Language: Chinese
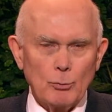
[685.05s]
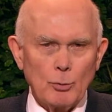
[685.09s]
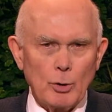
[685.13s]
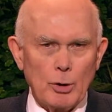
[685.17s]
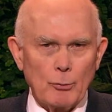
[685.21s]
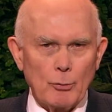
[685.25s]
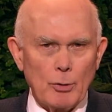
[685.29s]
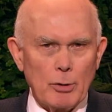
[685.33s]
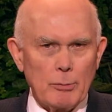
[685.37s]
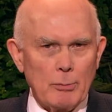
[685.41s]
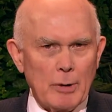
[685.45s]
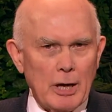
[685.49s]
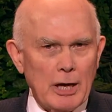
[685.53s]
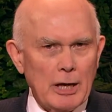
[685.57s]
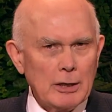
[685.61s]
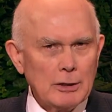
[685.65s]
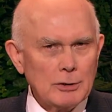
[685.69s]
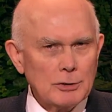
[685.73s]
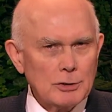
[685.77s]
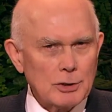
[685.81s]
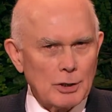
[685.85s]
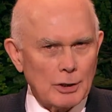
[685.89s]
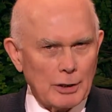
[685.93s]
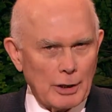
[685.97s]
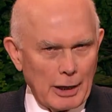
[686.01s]
彼此
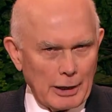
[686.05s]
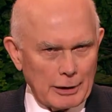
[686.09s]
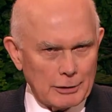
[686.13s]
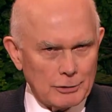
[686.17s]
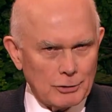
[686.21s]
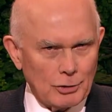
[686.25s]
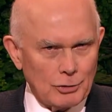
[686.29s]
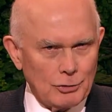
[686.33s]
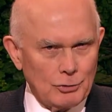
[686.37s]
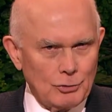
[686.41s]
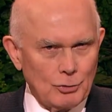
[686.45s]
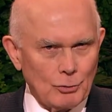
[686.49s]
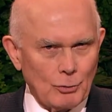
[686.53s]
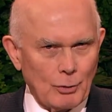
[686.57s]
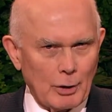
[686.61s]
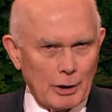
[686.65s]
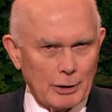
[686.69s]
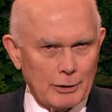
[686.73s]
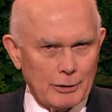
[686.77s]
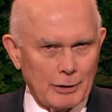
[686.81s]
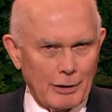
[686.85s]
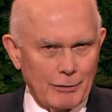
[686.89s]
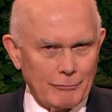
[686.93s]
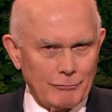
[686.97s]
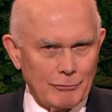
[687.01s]
服务，就
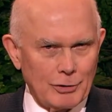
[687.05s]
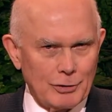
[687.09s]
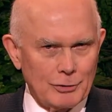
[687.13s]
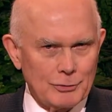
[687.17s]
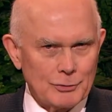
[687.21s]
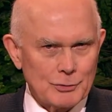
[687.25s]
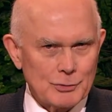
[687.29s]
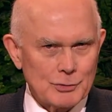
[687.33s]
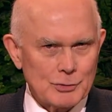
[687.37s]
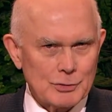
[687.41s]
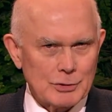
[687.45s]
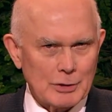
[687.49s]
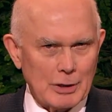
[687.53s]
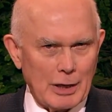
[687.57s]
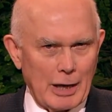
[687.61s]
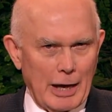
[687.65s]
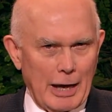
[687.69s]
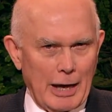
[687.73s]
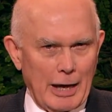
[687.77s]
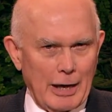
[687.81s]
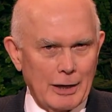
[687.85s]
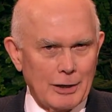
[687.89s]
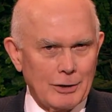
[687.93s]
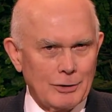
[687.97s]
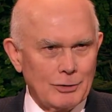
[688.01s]
能继
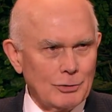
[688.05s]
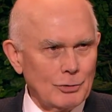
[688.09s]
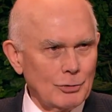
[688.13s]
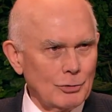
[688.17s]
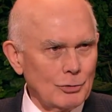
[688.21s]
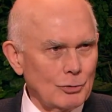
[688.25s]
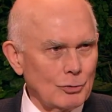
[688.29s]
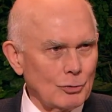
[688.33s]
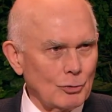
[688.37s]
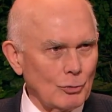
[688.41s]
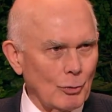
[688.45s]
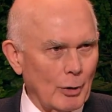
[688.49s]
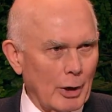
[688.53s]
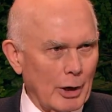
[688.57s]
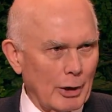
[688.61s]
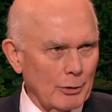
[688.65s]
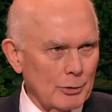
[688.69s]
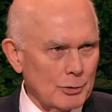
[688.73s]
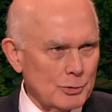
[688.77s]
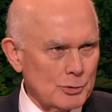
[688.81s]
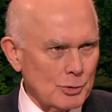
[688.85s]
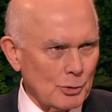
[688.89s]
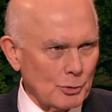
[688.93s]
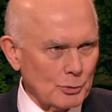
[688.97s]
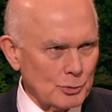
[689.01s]
续保有
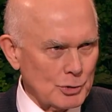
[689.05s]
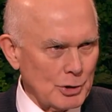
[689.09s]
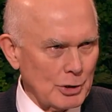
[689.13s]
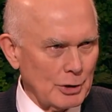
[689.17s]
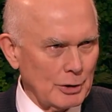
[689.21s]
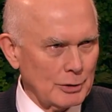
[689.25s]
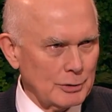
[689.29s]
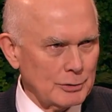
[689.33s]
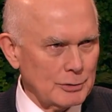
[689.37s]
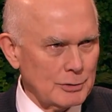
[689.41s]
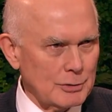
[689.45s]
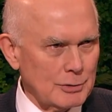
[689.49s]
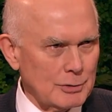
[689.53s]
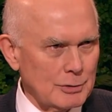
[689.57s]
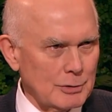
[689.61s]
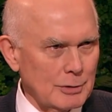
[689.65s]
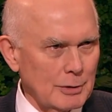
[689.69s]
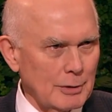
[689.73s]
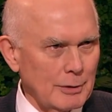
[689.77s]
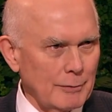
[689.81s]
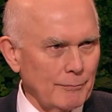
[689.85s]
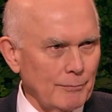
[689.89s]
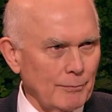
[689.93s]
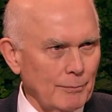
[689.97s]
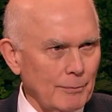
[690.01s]
圣约和友
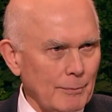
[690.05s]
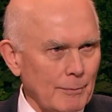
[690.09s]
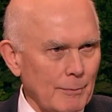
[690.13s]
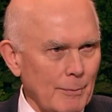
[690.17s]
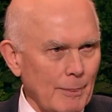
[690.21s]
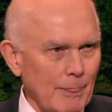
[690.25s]
谊。